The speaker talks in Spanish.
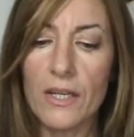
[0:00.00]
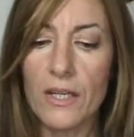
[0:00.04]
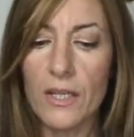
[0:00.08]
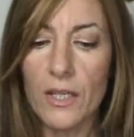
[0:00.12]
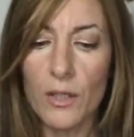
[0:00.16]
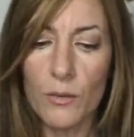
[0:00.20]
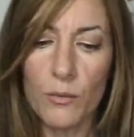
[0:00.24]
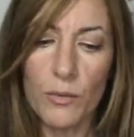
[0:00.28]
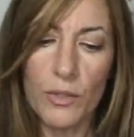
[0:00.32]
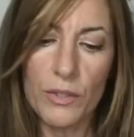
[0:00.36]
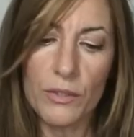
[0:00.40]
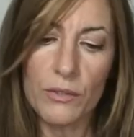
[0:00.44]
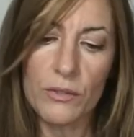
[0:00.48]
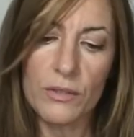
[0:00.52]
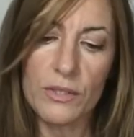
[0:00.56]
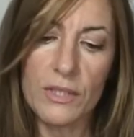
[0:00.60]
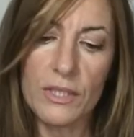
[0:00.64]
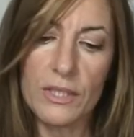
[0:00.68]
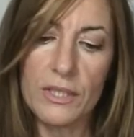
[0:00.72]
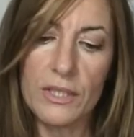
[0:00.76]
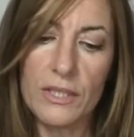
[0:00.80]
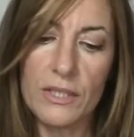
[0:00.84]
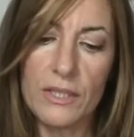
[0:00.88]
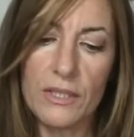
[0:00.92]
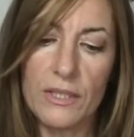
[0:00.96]
Y bueno,
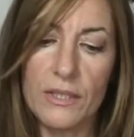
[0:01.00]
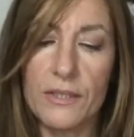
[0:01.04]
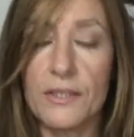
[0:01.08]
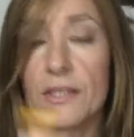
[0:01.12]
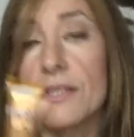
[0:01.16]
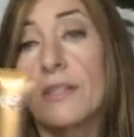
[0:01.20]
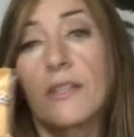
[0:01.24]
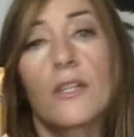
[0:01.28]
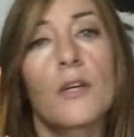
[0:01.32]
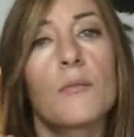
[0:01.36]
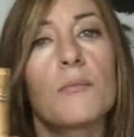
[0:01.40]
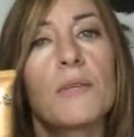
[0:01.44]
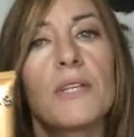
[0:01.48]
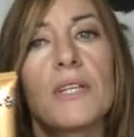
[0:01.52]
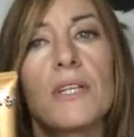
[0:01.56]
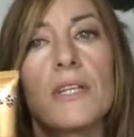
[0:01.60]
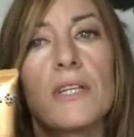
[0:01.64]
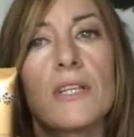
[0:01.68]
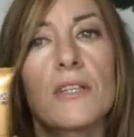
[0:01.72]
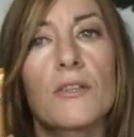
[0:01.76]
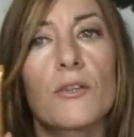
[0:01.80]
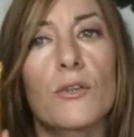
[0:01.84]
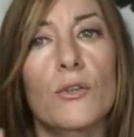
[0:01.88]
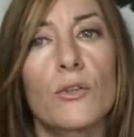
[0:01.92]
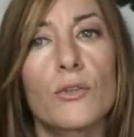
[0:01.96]
tiene 30
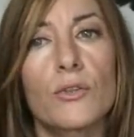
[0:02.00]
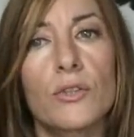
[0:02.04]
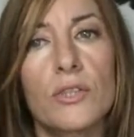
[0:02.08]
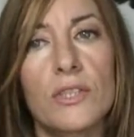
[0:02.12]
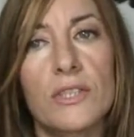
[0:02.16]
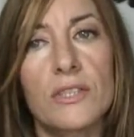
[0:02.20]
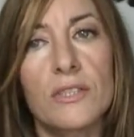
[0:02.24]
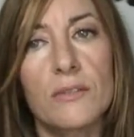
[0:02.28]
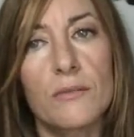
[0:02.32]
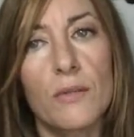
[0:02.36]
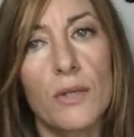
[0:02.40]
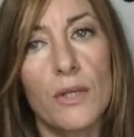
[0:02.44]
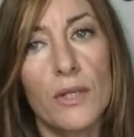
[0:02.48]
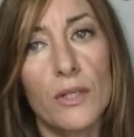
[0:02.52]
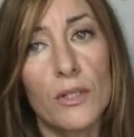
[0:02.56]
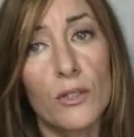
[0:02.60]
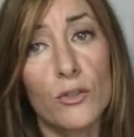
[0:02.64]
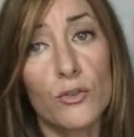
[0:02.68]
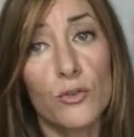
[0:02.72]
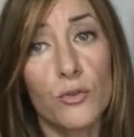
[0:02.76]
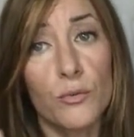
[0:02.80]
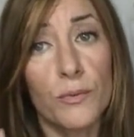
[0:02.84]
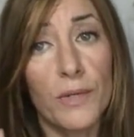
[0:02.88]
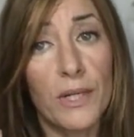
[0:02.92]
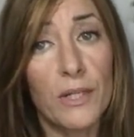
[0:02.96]
mililitros,
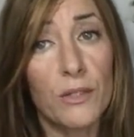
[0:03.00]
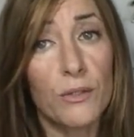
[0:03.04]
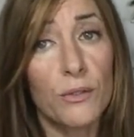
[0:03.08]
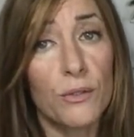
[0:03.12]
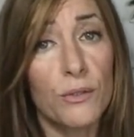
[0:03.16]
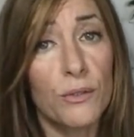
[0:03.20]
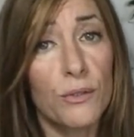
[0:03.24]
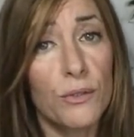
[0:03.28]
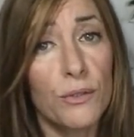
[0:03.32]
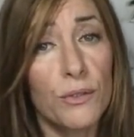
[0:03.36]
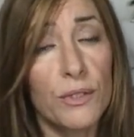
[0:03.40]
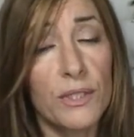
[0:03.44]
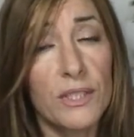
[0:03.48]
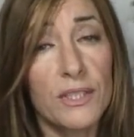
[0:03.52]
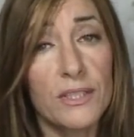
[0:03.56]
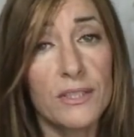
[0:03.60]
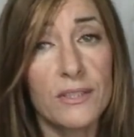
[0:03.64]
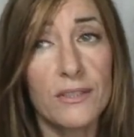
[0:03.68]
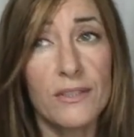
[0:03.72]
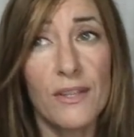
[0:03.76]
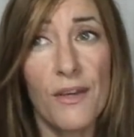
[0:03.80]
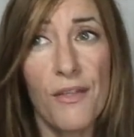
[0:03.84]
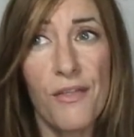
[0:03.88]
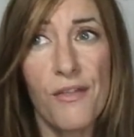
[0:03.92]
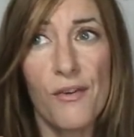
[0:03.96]
eh, su valor
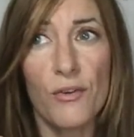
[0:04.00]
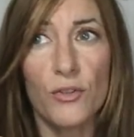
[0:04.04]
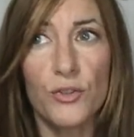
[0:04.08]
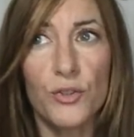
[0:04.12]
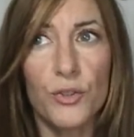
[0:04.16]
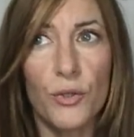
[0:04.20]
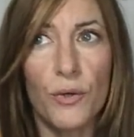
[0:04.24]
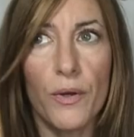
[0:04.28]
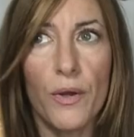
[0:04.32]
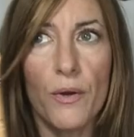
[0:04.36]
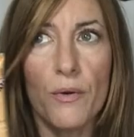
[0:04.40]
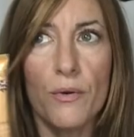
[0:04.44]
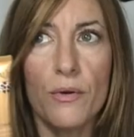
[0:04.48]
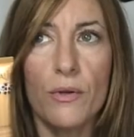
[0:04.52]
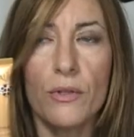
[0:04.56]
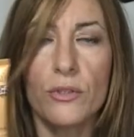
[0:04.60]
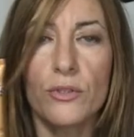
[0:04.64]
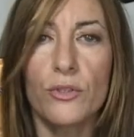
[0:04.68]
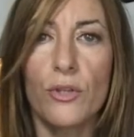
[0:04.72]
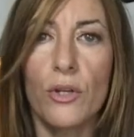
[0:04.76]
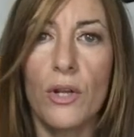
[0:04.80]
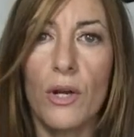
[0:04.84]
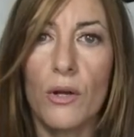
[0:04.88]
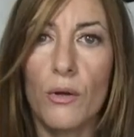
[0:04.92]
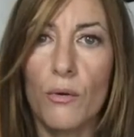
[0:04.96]
es 18
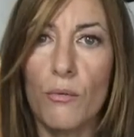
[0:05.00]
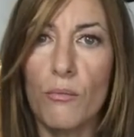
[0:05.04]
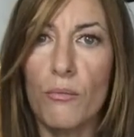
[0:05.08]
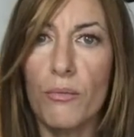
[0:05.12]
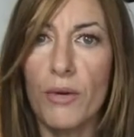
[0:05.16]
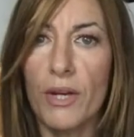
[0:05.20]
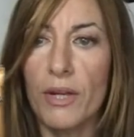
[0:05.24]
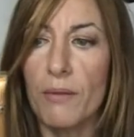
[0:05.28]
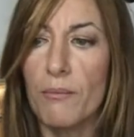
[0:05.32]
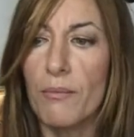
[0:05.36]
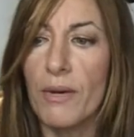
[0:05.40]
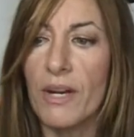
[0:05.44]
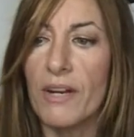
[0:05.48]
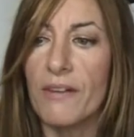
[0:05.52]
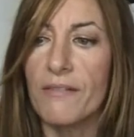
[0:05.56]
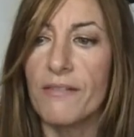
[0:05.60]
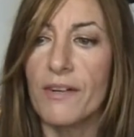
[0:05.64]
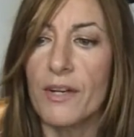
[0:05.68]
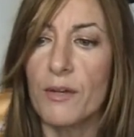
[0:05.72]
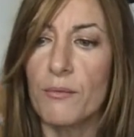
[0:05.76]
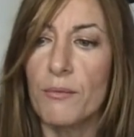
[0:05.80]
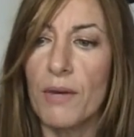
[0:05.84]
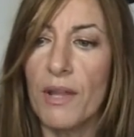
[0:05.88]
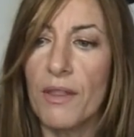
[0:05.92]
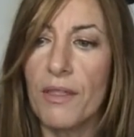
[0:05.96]
euros, yo la compré en
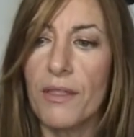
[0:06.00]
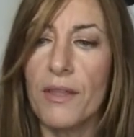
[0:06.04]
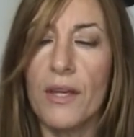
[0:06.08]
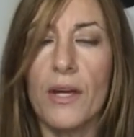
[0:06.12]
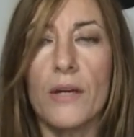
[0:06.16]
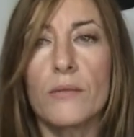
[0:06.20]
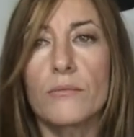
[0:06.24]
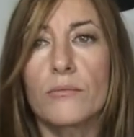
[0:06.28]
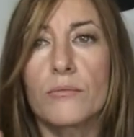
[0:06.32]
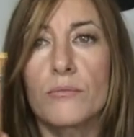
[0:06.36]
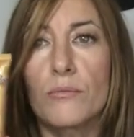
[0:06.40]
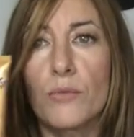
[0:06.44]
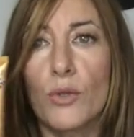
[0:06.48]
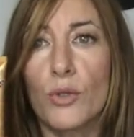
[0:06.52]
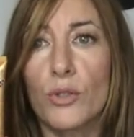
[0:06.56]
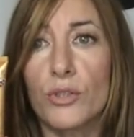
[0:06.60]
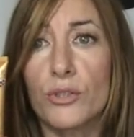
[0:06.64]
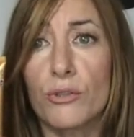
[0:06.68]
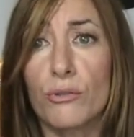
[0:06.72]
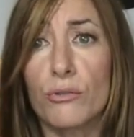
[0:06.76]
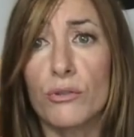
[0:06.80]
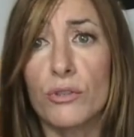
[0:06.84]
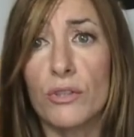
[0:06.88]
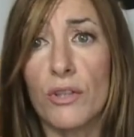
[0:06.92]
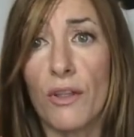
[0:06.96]
parafarmacia,
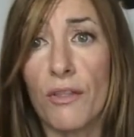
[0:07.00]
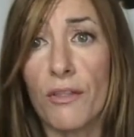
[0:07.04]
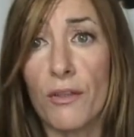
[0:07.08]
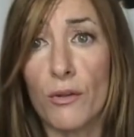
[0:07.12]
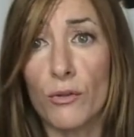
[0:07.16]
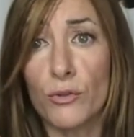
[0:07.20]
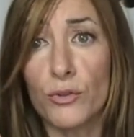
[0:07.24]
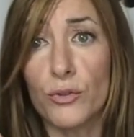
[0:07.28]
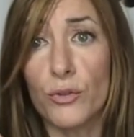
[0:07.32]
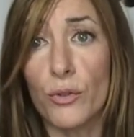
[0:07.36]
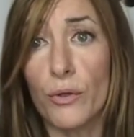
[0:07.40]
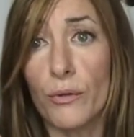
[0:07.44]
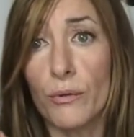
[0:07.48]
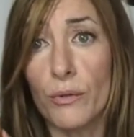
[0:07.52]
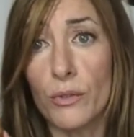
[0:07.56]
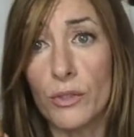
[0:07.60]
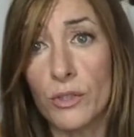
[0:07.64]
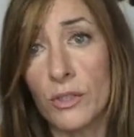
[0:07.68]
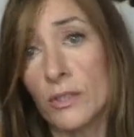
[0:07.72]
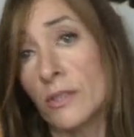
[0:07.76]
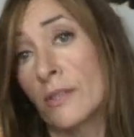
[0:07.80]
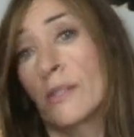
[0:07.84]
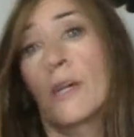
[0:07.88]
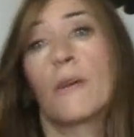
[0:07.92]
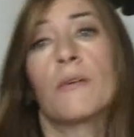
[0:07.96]
cuesta unos 18
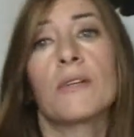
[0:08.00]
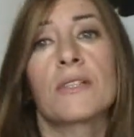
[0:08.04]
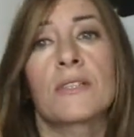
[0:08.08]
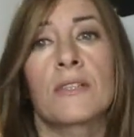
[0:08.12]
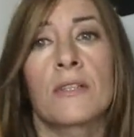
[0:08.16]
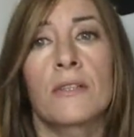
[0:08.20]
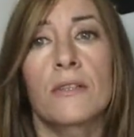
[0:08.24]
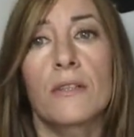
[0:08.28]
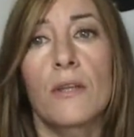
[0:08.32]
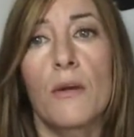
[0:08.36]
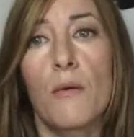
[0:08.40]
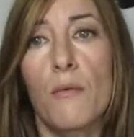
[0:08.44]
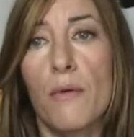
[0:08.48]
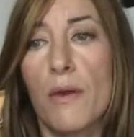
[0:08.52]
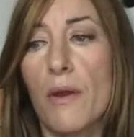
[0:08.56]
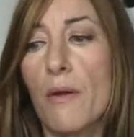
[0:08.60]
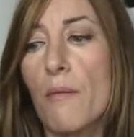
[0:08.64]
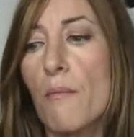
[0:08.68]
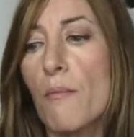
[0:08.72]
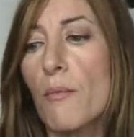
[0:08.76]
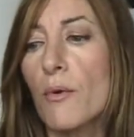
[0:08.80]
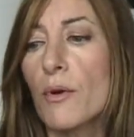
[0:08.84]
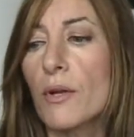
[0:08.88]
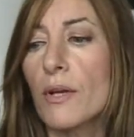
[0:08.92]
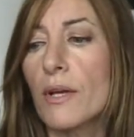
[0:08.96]
euros y está bastante
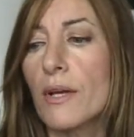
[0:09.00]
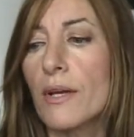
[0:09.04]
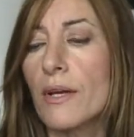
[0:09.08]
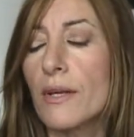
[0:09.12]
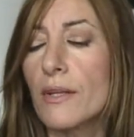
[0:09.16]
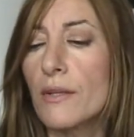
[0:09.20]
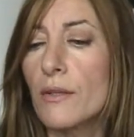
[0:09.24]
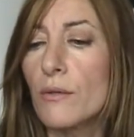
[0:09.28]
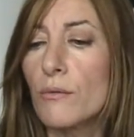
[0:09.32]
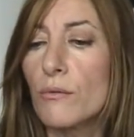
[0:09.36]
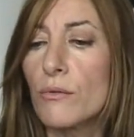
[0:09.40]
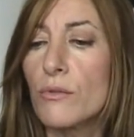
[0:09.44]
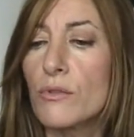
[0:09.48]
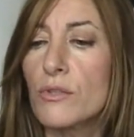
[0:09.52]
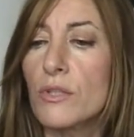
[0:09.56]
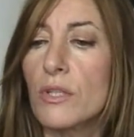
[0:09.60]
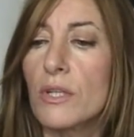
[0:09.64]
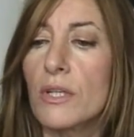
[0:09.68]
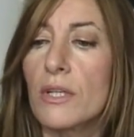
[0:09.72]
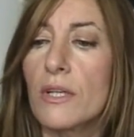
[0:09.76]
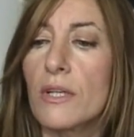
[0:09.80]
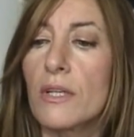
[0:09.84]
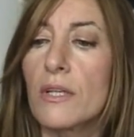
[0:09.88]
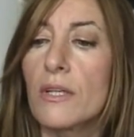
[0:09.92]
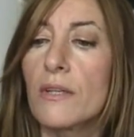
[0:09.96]
bien porque tiene unos
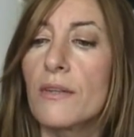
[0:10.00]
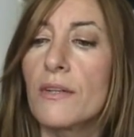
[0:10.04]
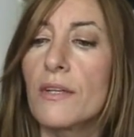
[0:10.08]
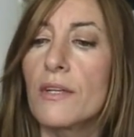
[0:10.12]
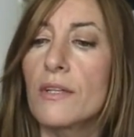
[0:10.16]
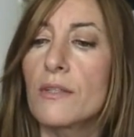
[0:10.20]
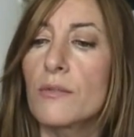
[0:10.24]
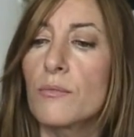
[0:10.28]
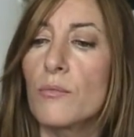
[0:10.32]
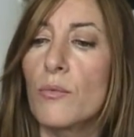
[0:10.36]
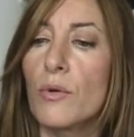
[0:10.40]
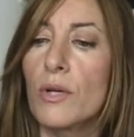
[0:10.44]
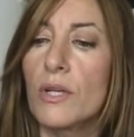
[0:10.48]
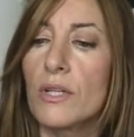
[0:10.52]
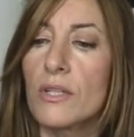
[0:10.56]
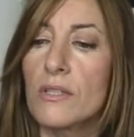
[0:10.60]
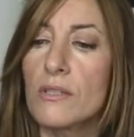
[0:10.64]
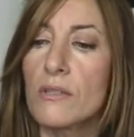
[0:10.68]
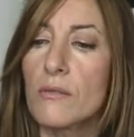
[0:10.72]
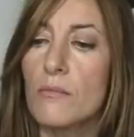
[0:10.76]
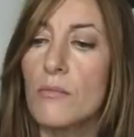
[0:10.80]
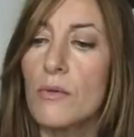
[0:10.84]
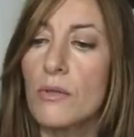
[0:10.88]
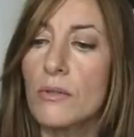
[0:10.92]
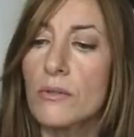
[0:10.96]
ingredientes
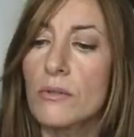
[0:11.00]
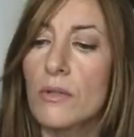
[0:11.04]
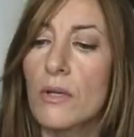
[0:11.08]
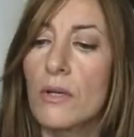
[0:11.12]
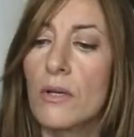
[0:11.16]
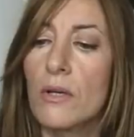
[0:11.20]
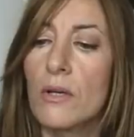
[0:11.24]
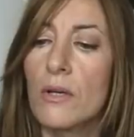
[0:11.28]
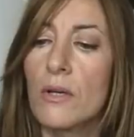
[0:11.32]
buenísimos